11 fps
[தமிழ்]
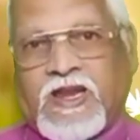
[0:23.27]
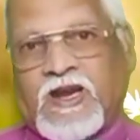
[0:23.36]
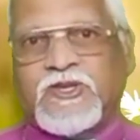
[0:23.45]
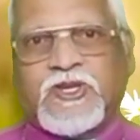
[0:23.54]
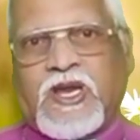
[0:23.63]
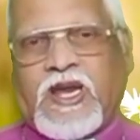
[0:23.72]

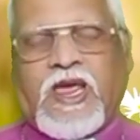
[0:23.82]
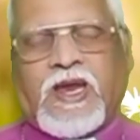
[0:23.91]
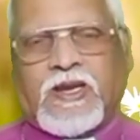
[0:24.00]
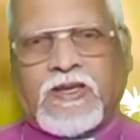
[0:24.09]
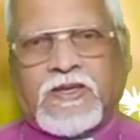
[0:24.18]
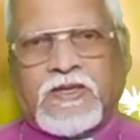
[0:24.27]
நிகழ்ச்சியிலே
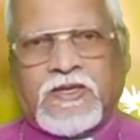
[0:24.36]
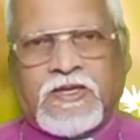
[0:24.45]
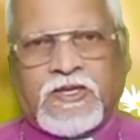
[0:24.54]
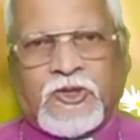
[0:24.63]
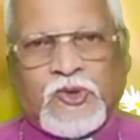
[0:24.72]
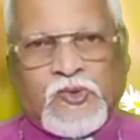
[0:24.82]

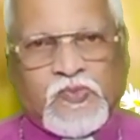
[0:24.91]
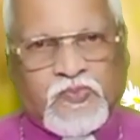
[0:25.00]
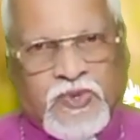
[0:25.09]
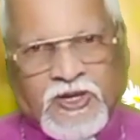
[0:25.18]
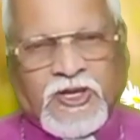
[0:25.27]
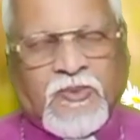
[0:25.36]

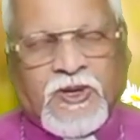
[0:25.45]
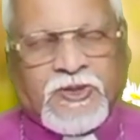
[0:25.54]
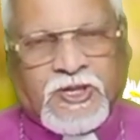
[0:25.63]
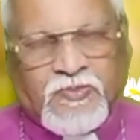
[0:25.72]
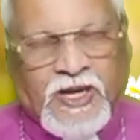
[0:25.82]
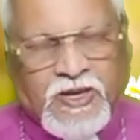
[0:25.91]
பங்கு
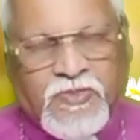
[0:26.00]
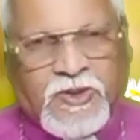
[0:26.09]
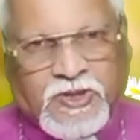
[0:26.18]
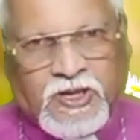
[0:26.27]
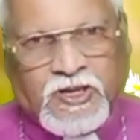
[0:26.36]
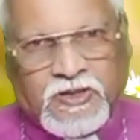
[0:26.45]
பெற்று பயன்பெற்று